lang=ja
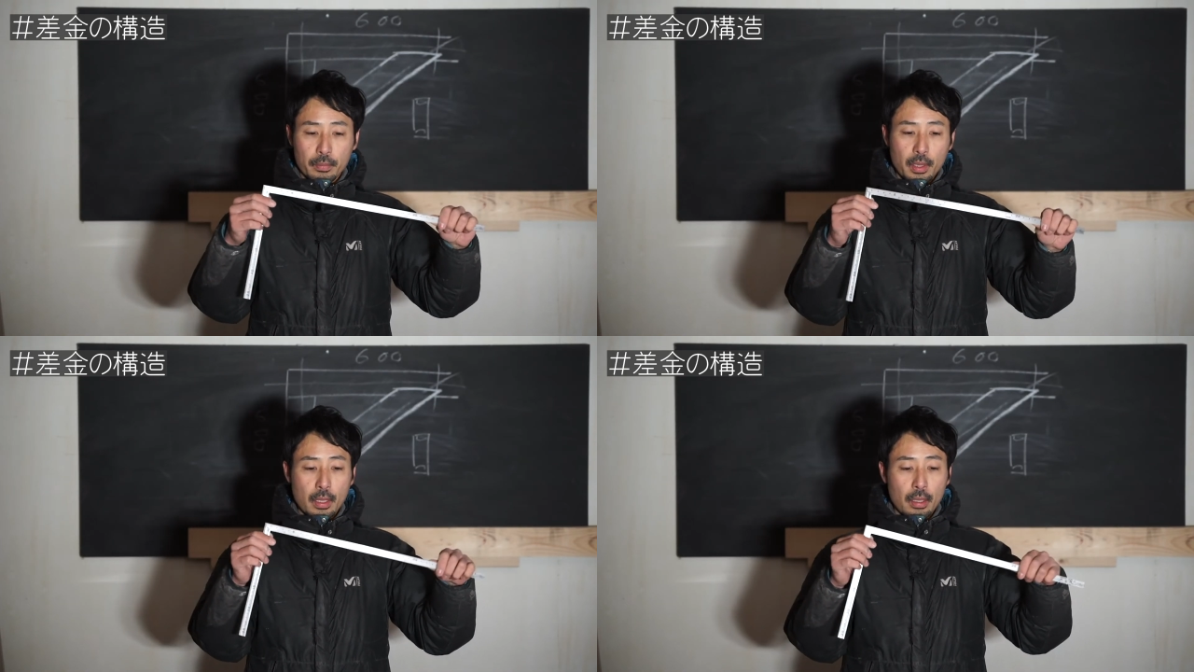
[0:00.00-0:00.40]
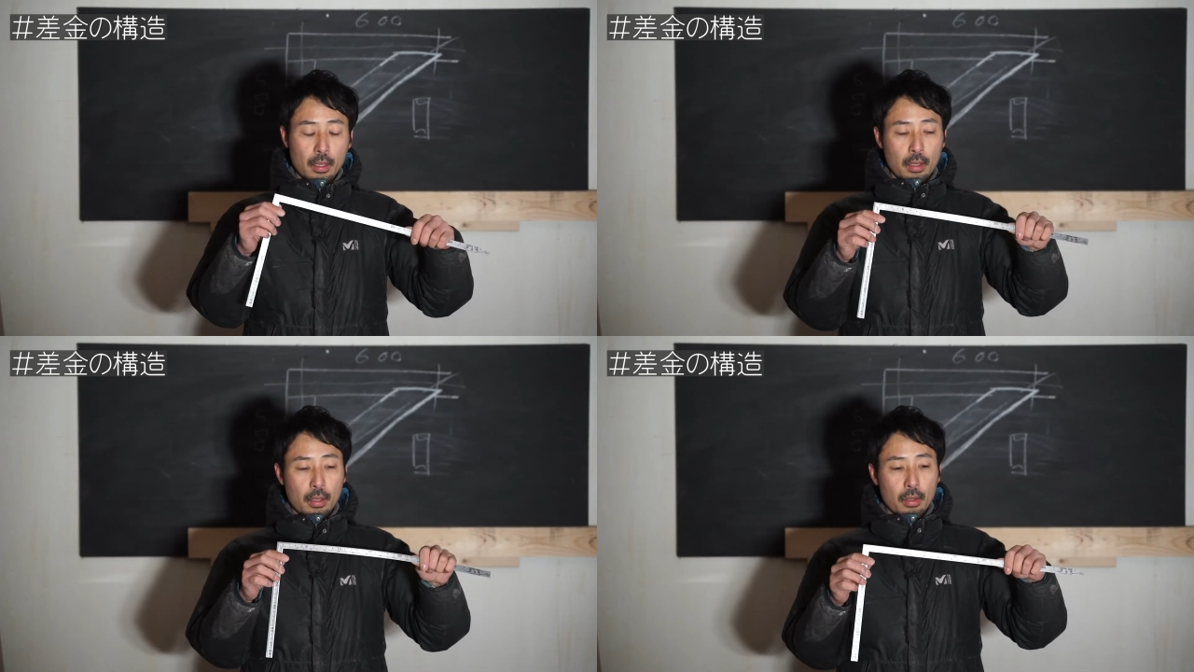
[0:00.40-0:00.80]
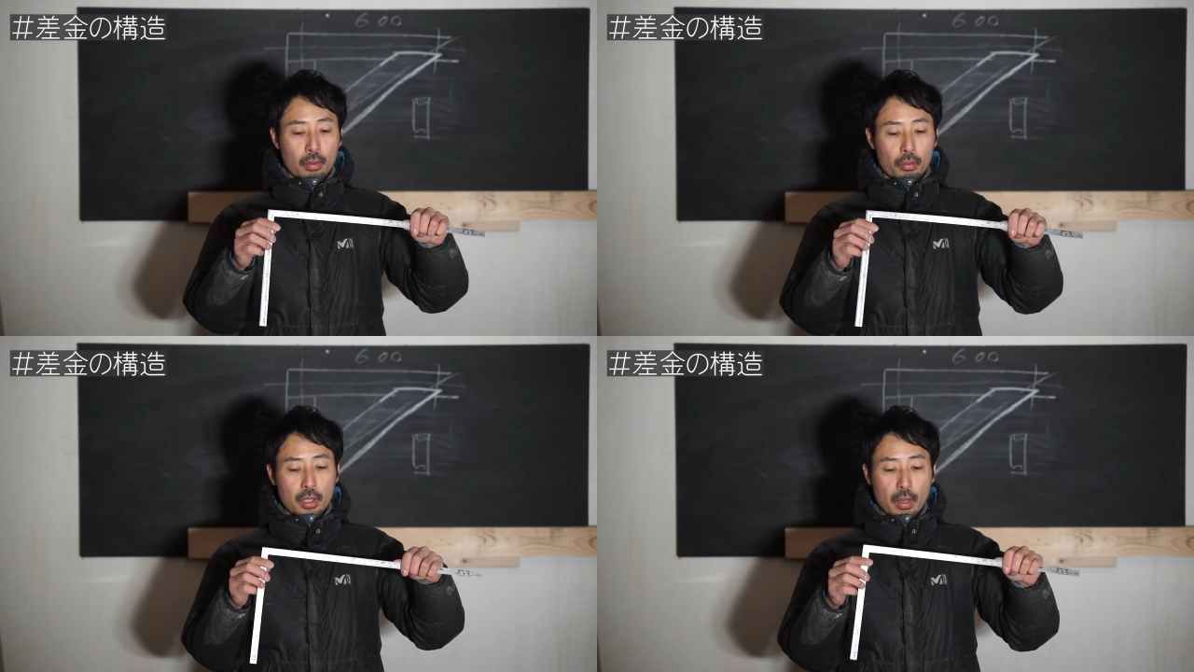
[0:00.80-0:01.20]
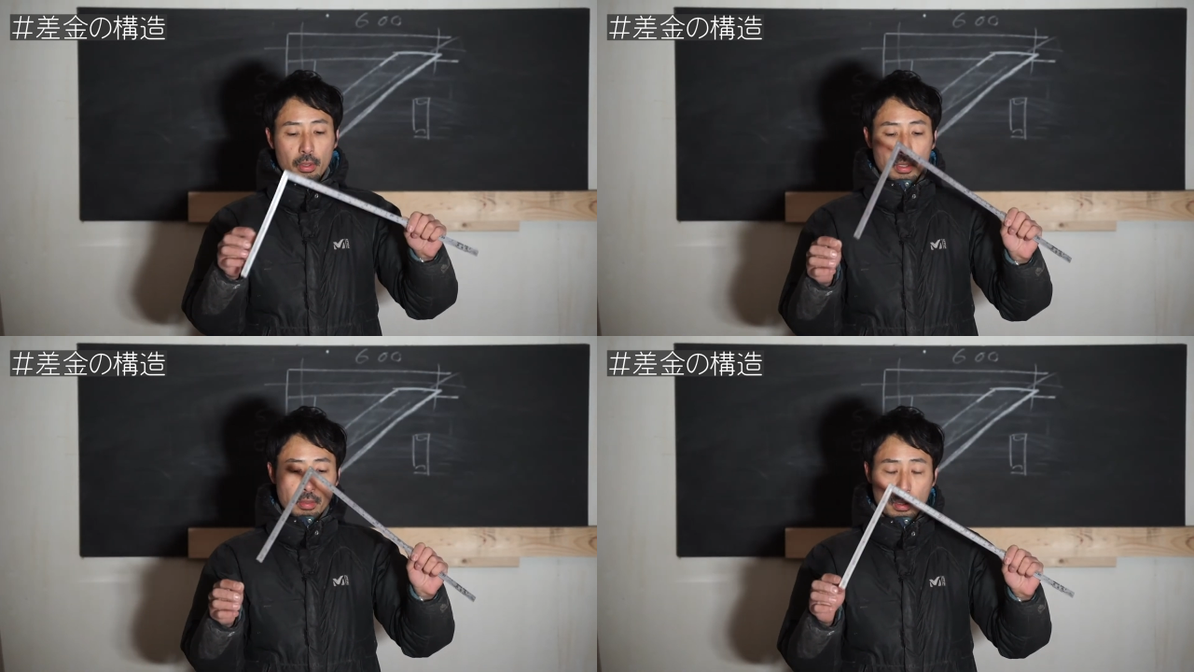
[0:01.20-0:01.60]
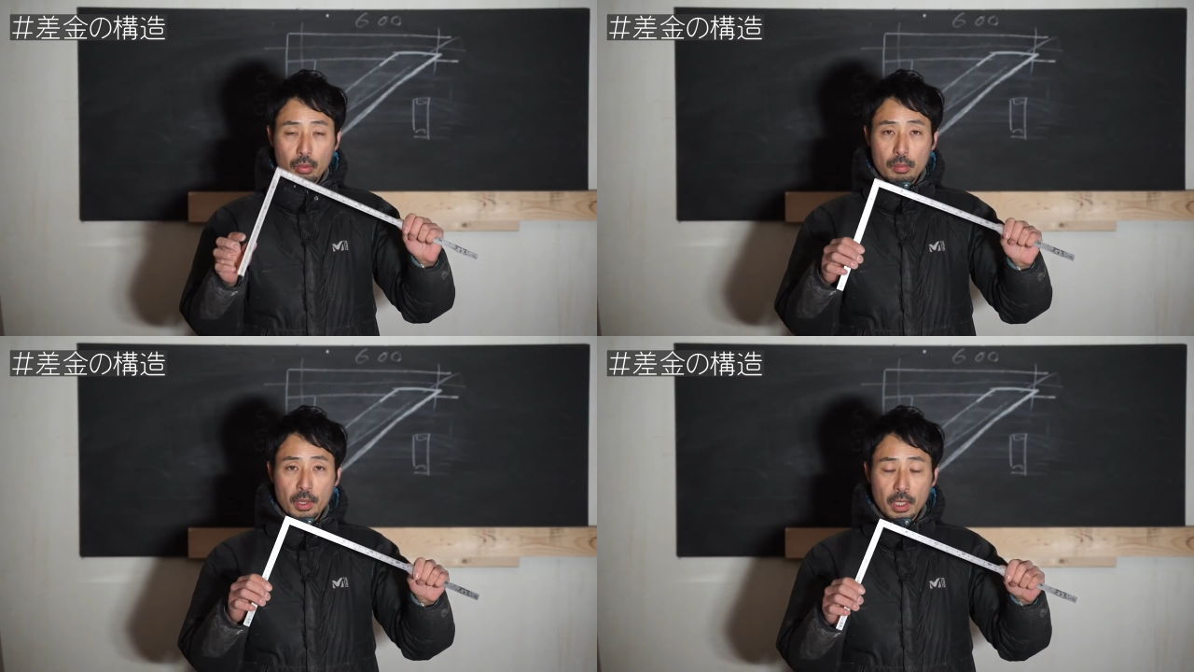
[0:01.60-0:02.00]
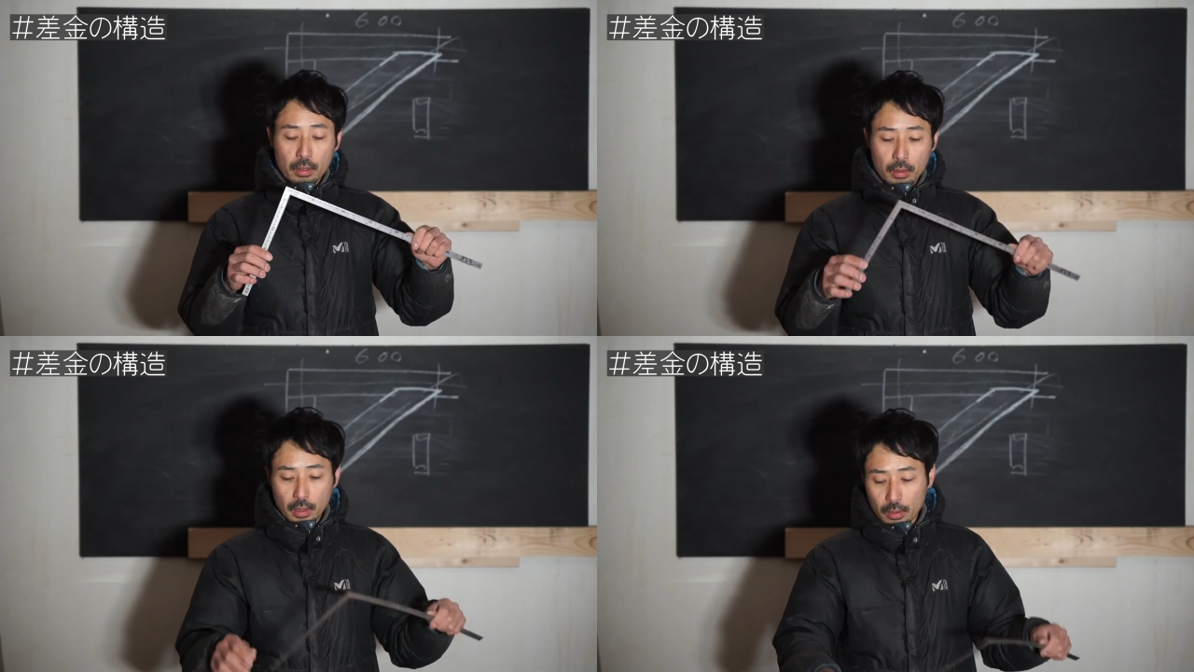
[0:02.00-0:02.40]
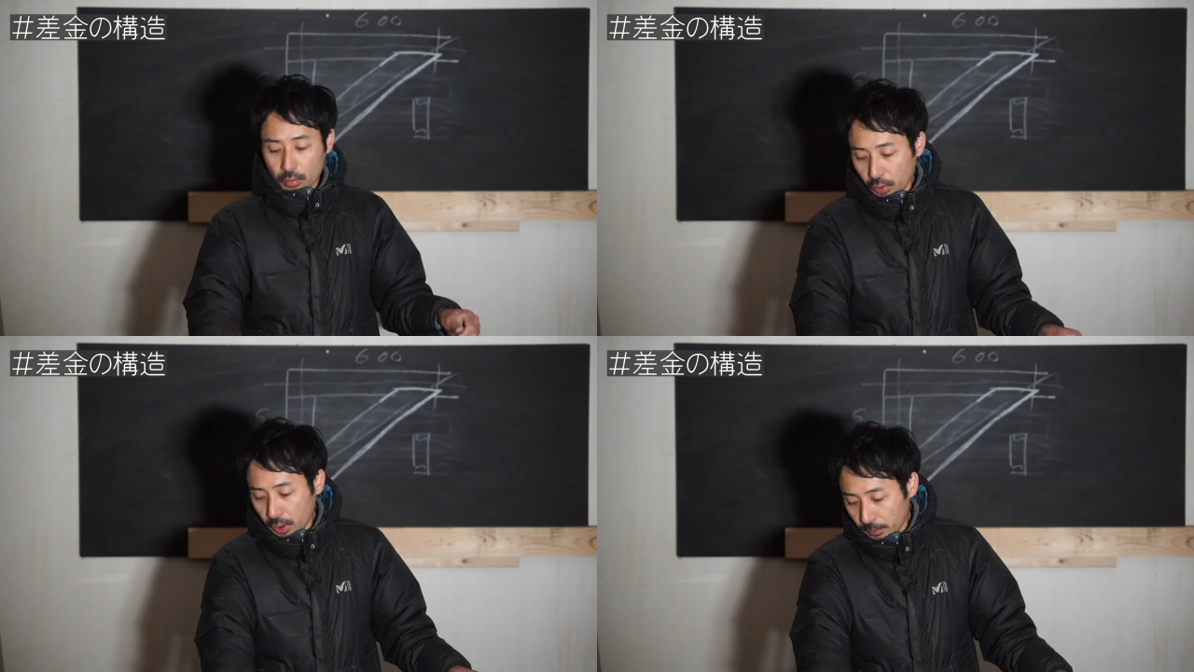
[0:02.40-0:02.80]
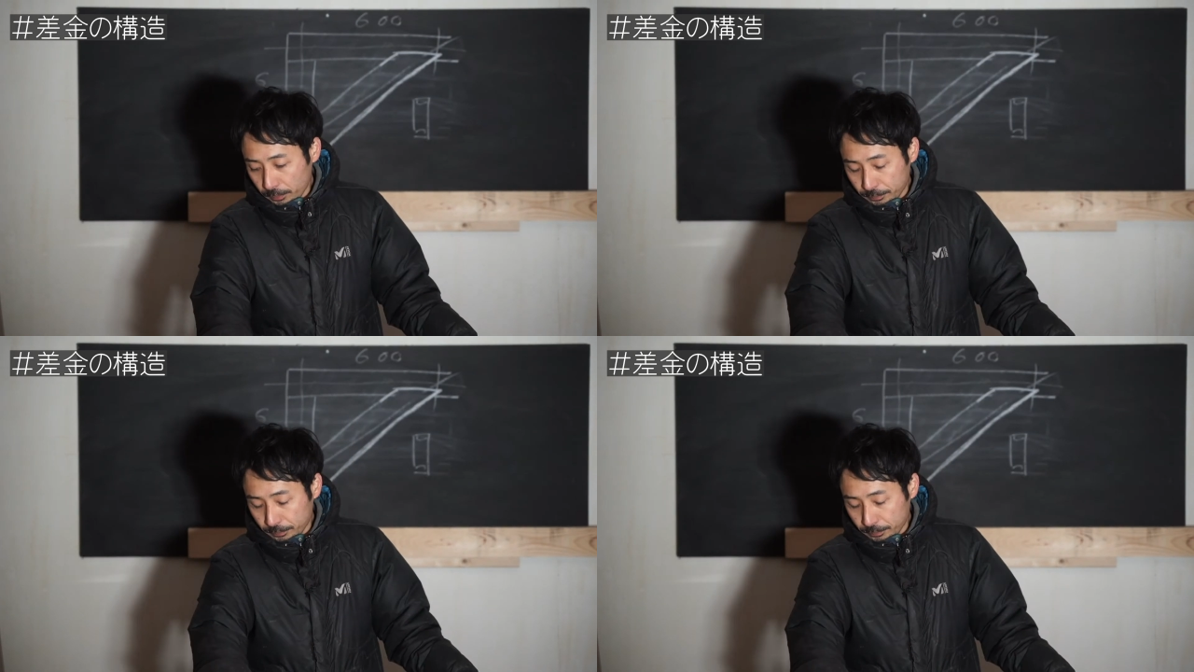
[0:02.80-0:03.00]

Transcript: でこの柔らかさにも意味があって、これ